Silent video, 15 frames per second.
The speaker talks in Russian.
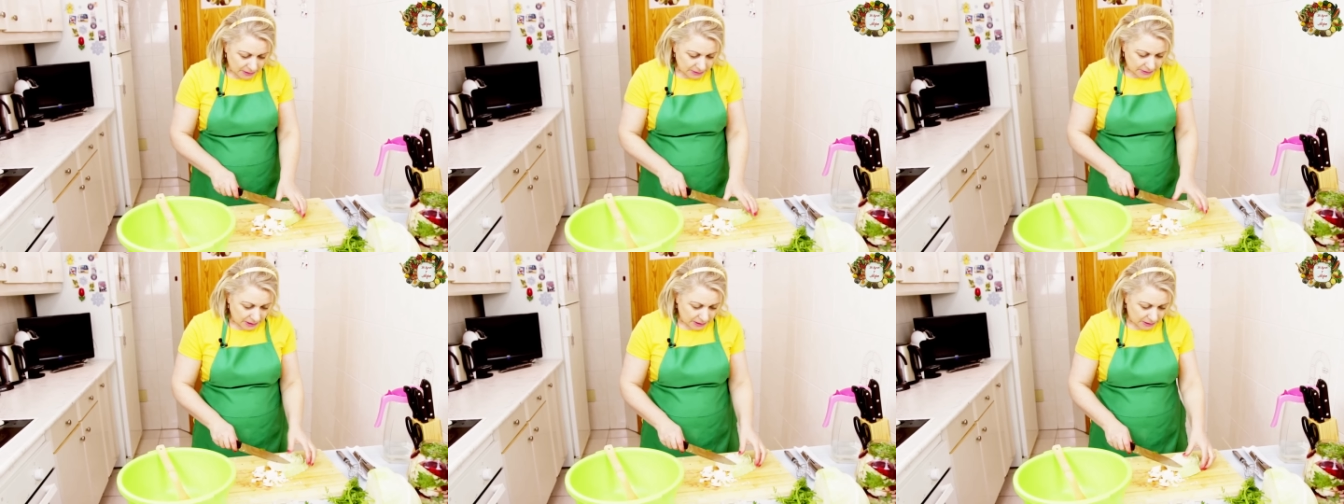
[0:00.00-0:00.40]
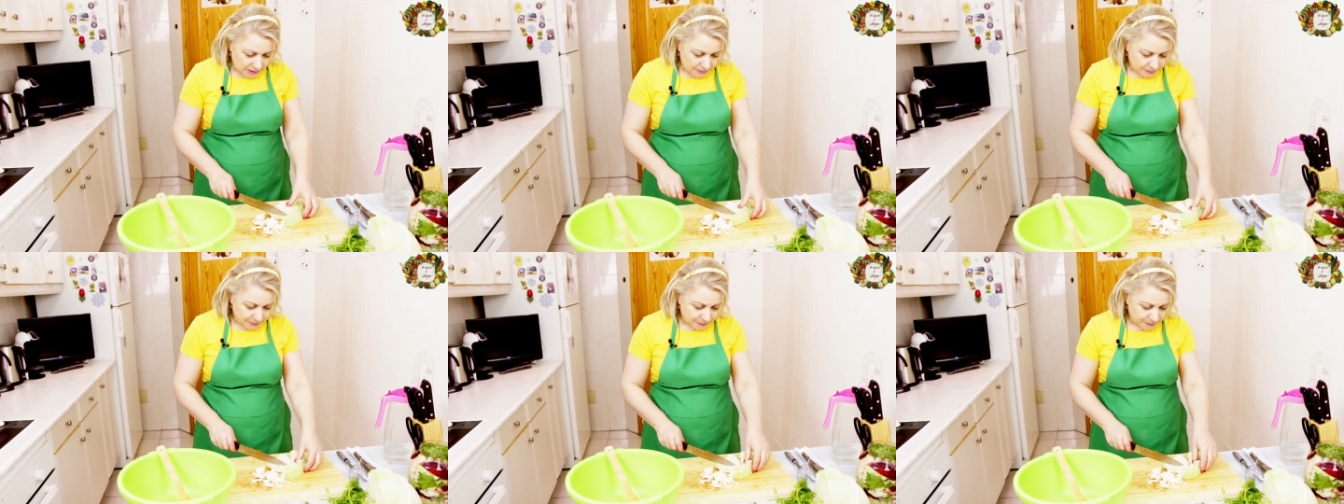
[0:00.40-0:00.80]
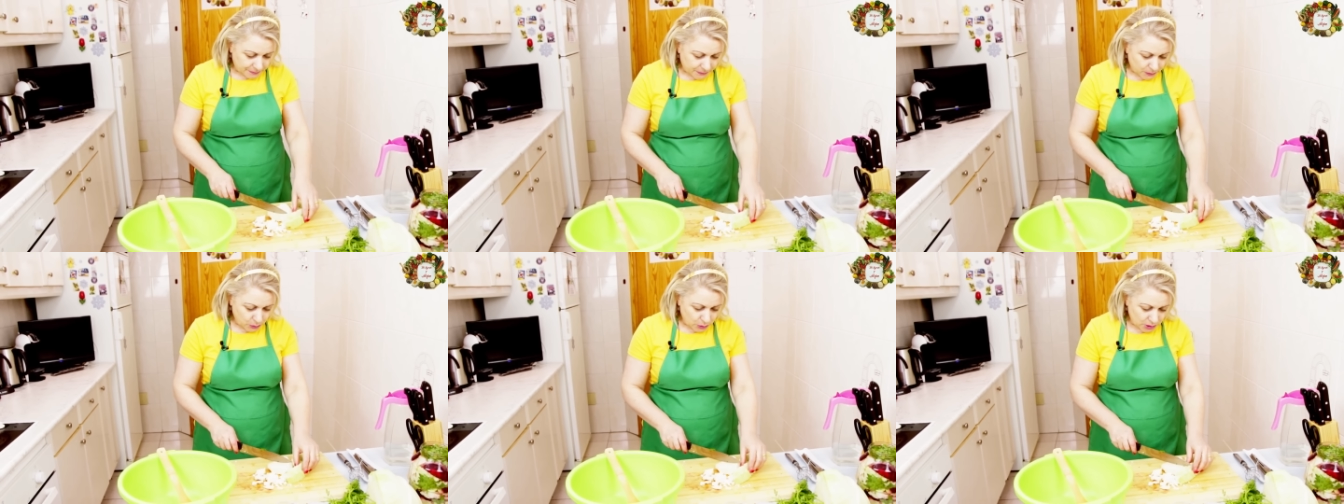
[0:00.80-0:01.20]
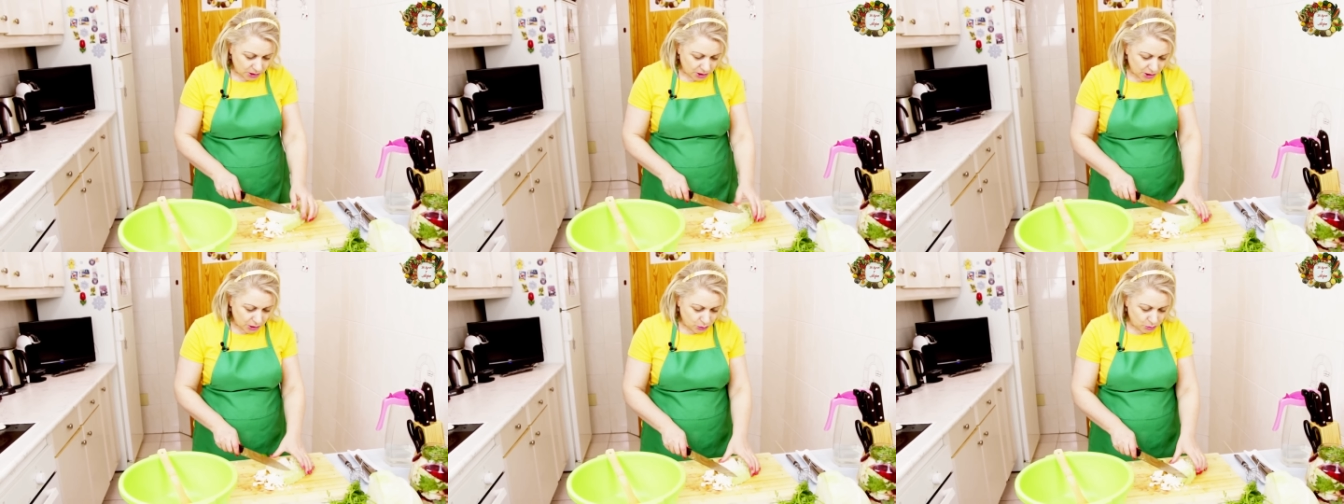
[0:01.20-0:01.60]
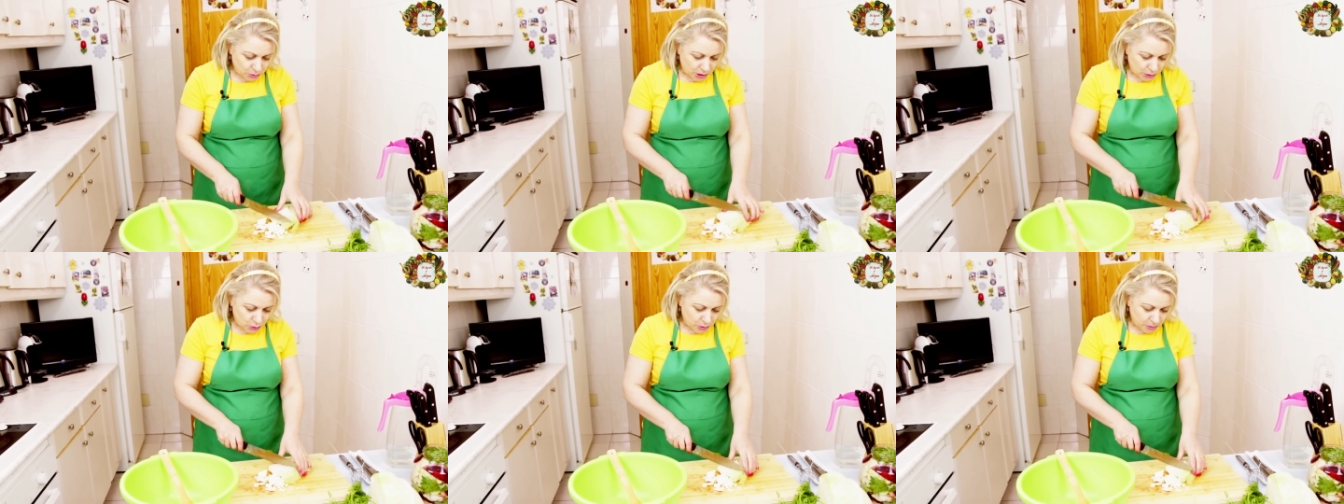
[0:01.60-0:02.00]
Так, ну это сейчас у
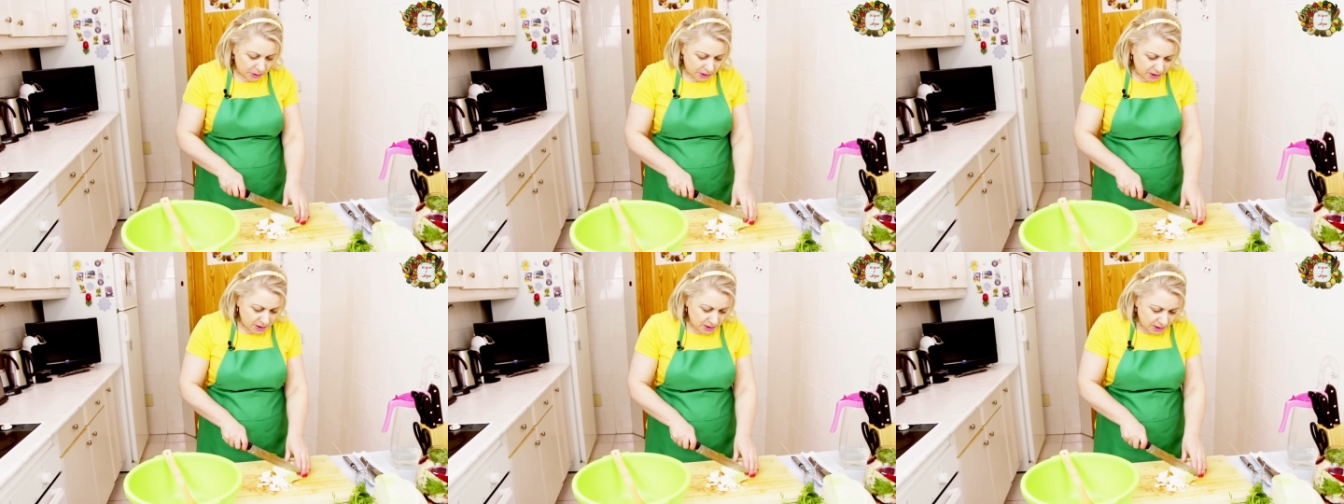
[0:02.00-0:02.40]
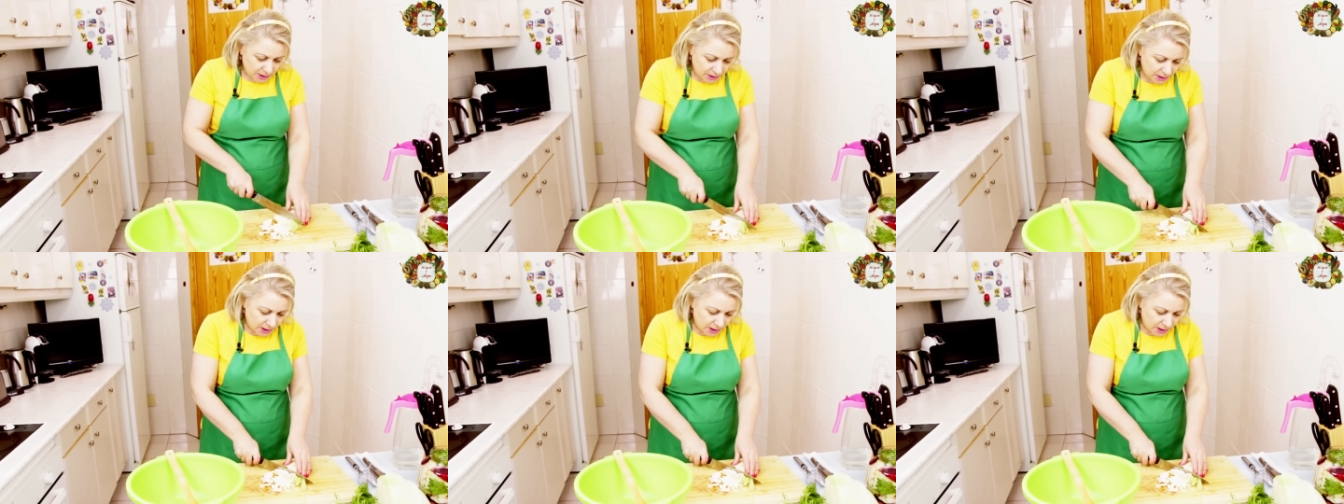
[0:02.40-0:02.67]
меня уже порезано,